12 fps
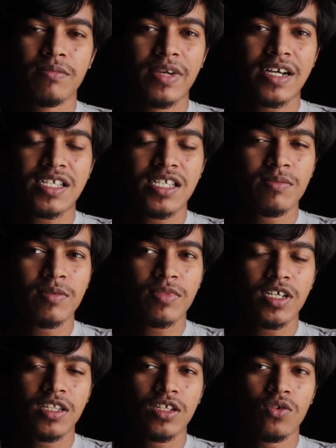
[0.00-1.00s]
मैक्सिमम
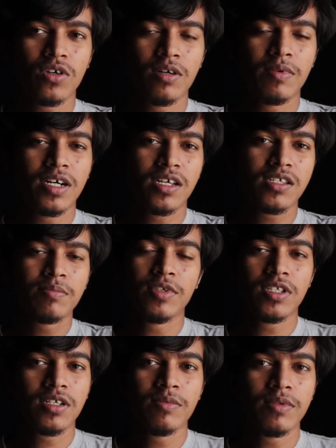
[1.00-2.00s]
कितना होगा बारह से
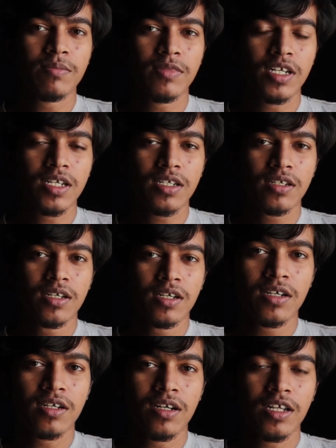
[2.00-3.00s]
पंद्रह में मैंने
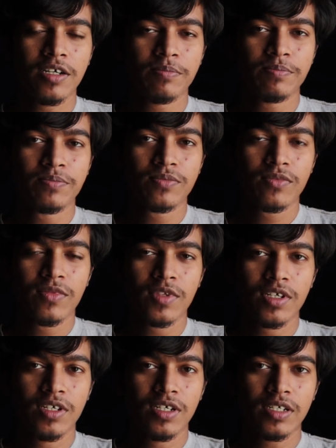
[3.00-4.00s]
कर लिया
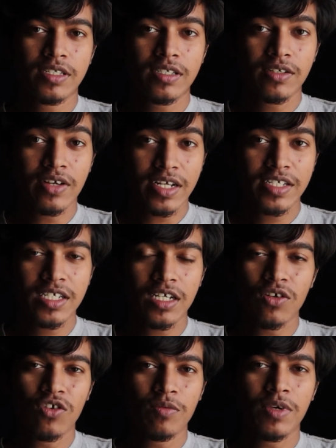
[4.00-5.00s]
राइट
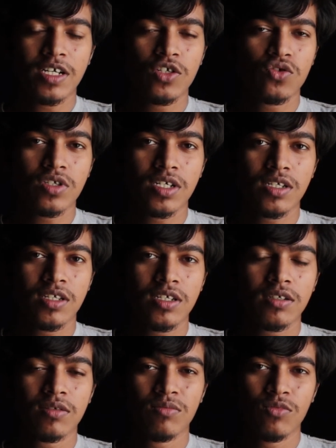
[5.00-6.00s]
किया और बाकी जो सारे थे
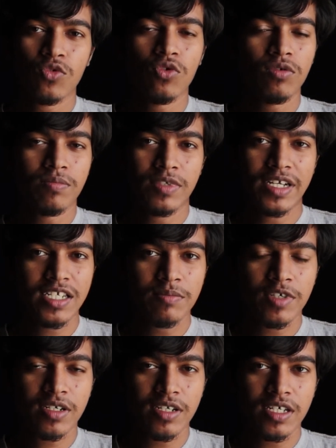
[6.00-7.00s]
वो
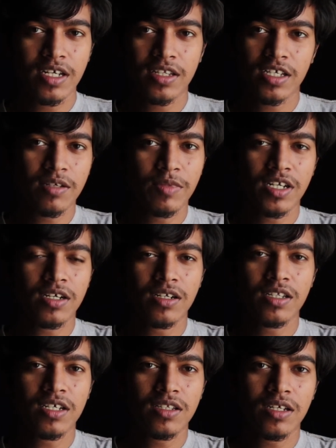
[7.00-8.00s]
नेगेटिव मार्क नहीं रहता है मैंने
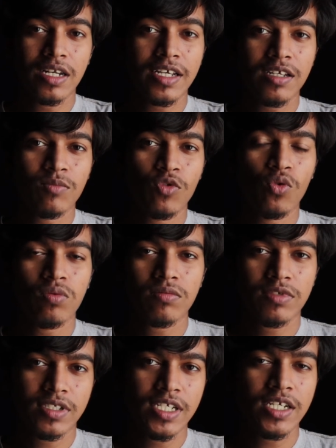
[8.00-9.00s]
कर दिया था लेकिन वो
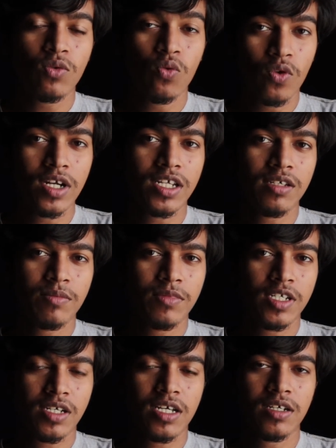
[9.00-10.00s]
ठीक हुआ नहीं
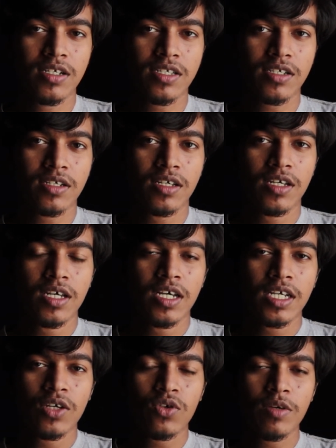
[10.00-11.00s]
मेरे ख्याल से
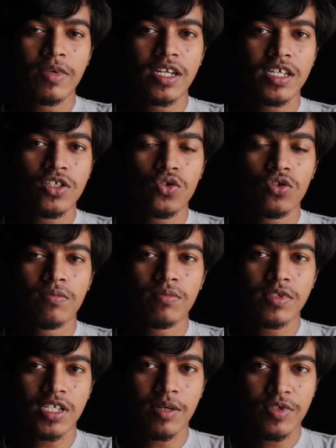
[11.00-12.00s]
क्योंकि मैंने जो
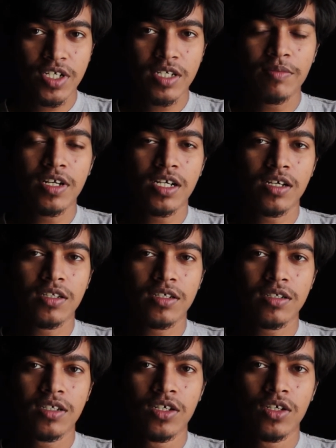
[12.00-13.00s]
सब्जेक्टिव लिखा था